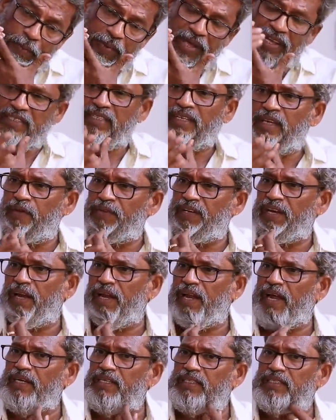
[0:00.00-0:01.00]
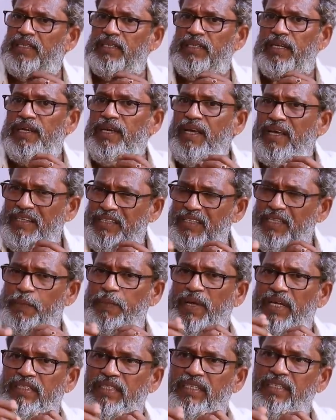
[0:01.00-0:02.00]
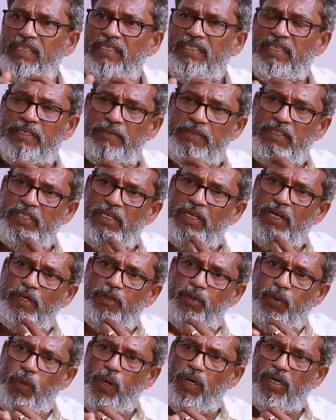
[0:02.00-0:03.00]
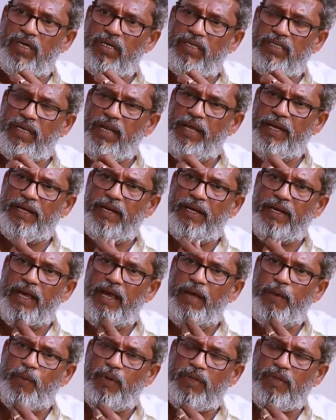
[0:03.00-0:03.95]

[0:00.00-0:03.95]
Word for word: பேசிக்காகவே நல்ல ஆர்டிஸ்ட்டு இந்த மாதிரி சின்ன சின்ன விஷயங்கள் தோன்றதுன்னா என்னென்னா